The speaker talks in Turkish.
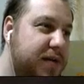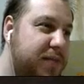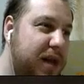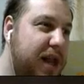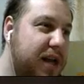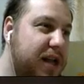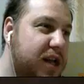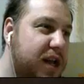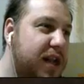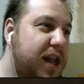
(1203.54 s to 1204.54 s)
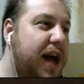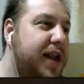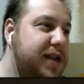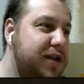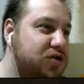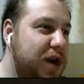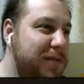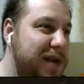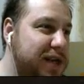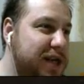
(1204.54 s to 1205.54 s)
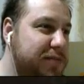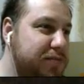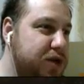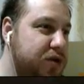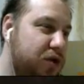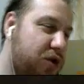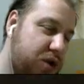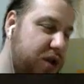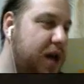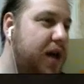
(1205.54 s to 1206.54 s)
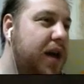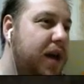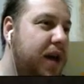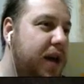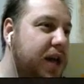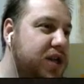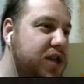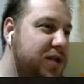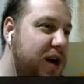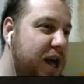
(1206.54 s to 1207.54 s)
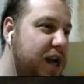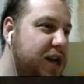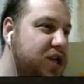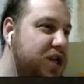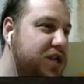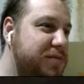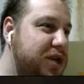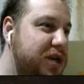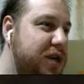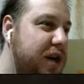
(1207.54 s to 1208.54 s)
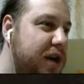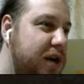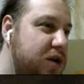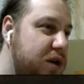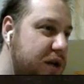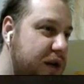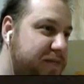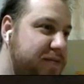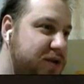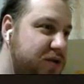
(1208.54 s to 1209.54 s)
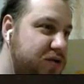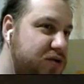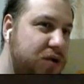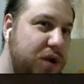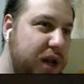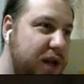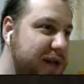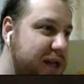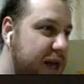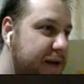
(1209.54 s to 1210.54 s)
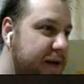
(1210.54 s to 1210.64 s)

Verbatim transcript: bataklıklar daha net gözükebilecekmiş. Onun da e, ince bir ayarını çizmiş yapımcı onu söyledi bize.